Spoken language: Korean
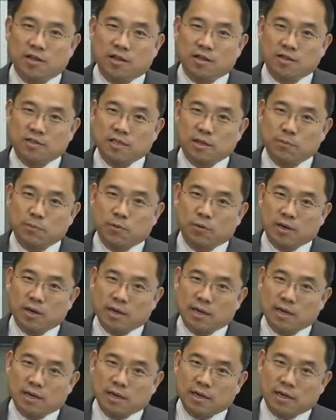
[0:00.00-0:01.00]

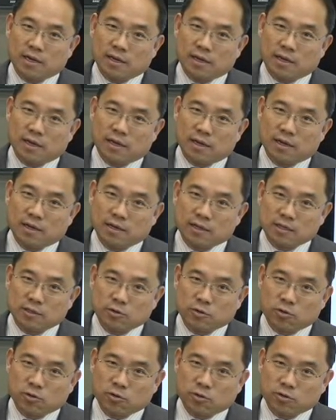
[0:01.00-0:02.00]
세포가 아,
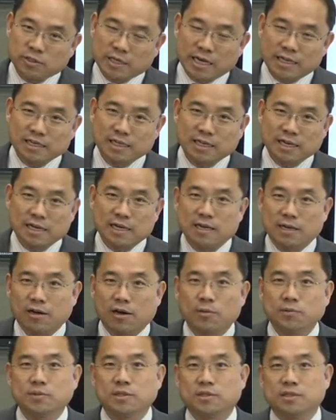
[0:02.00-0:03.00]
또 장기가
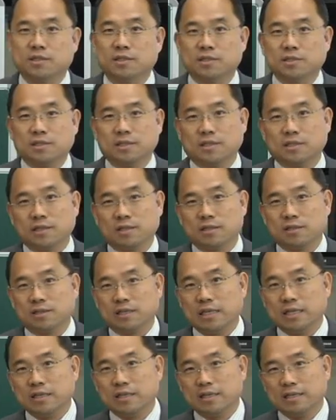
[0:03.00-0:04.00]
없어지든지 그
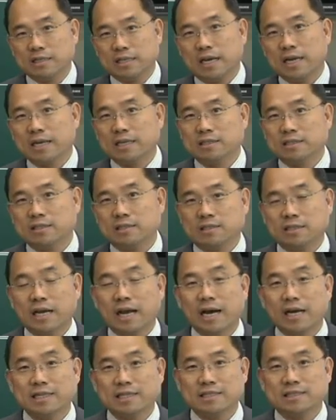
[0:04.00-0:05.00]
기능이 상해지
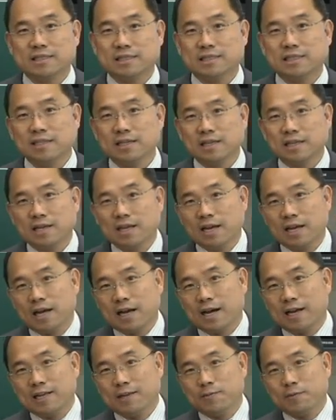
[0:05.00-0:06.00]
상하든지
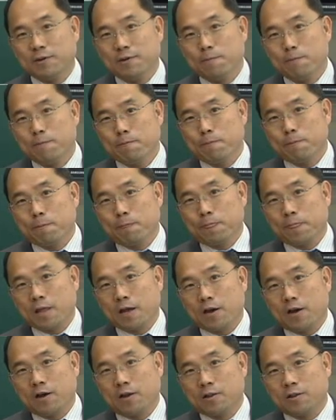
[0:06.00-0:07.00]
아니면
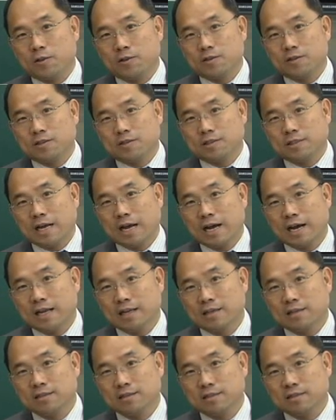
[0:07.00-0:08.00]
어,
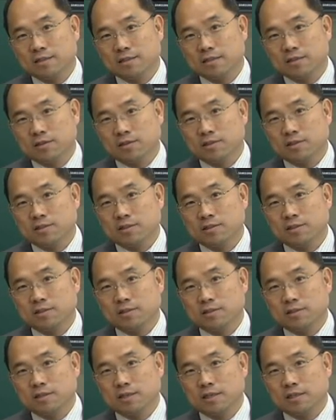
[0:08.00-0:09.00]
상하는
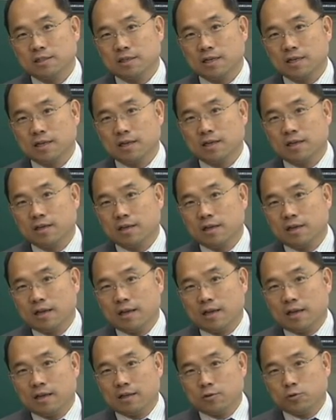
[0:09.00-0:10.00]
것은 이제
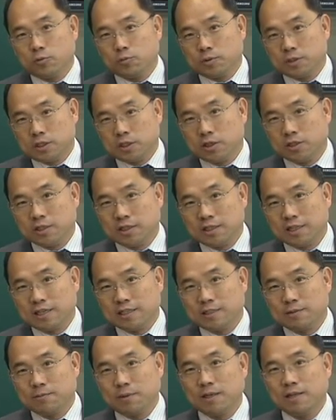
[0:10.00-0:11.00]
좀 지연이
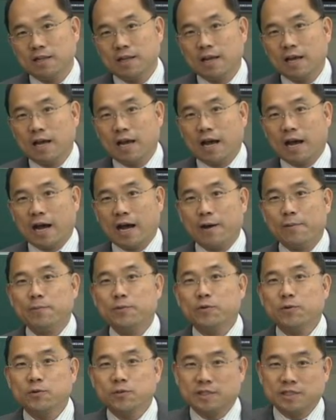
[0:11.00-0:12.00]
되지만
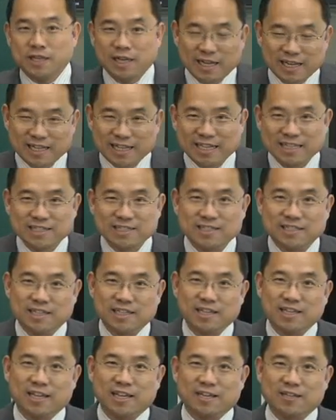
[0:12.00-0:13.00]
암으로 진행이 되든지
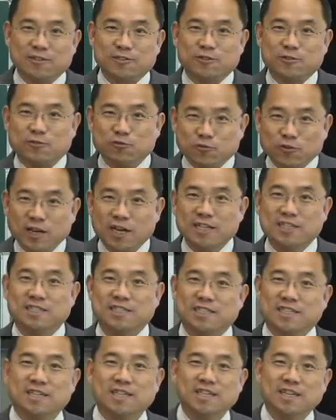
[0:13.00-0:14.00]
예, 그두
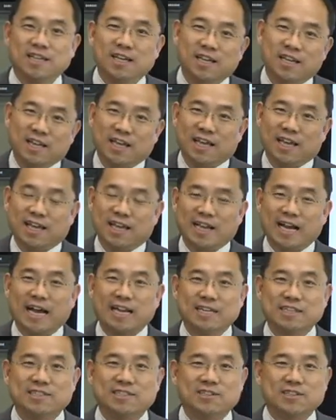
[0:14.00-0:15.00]
가지 예,
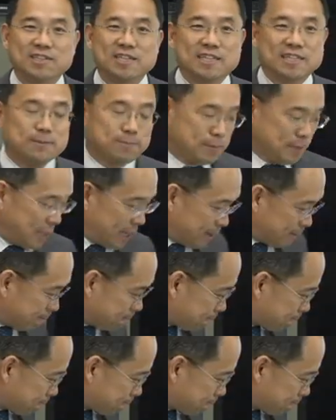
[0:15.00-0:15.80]
가능성이 있습니다.